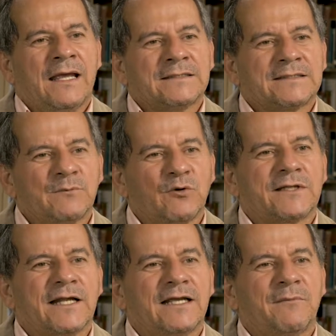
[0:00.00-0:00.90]

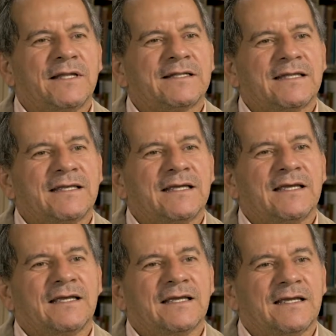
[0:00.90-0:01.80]
Simultáneamente,
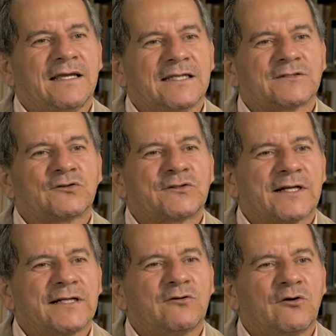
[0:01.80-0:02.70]
eh, en estos
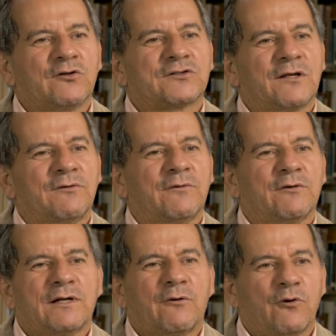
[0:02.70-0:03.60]
territorios se vive
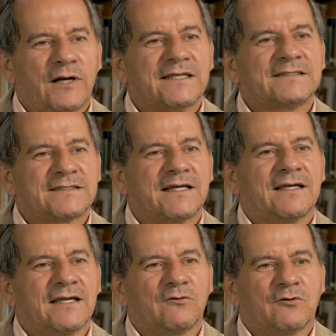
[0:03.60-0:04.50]
una bonanza
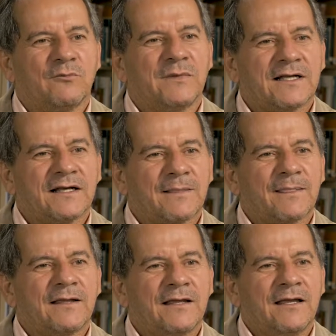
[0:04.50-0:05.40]
económica,
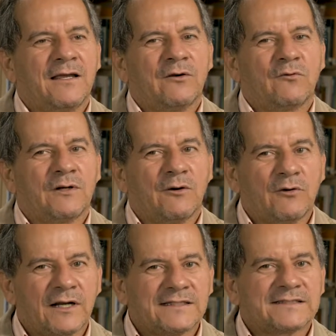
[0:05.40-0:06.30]
una
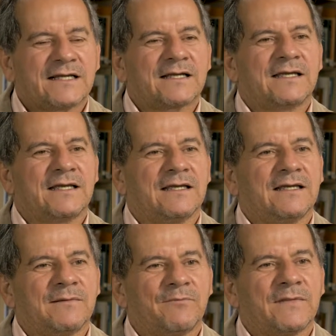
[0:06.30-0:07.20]
bonanza
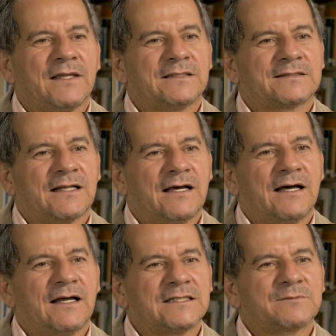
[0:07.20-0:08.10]
que
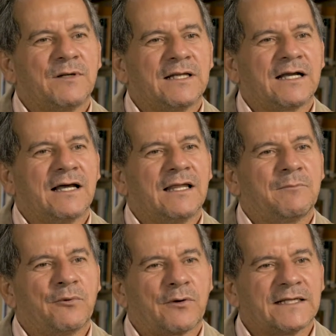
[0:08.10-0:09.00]
está
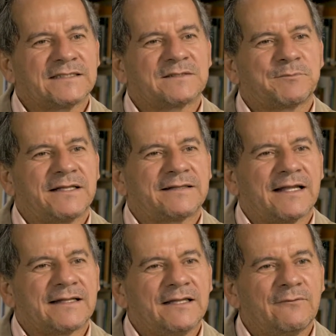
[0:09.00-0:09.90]
explicada por las
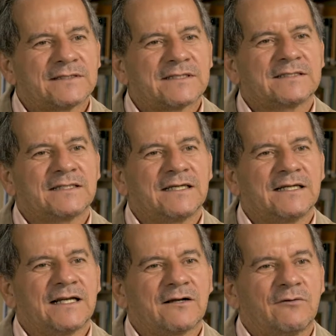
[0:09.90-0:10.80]
expectativas que se
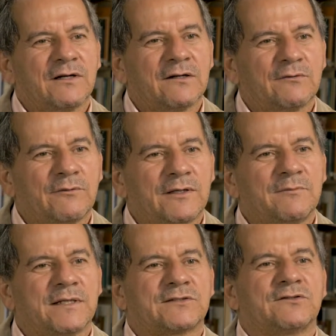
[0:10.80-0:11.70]
genera con la nueva
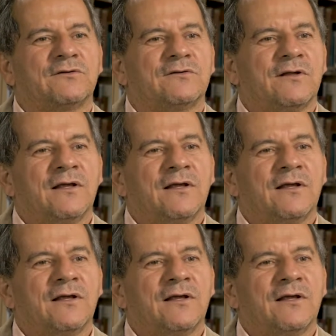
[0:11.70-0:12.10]
inversión.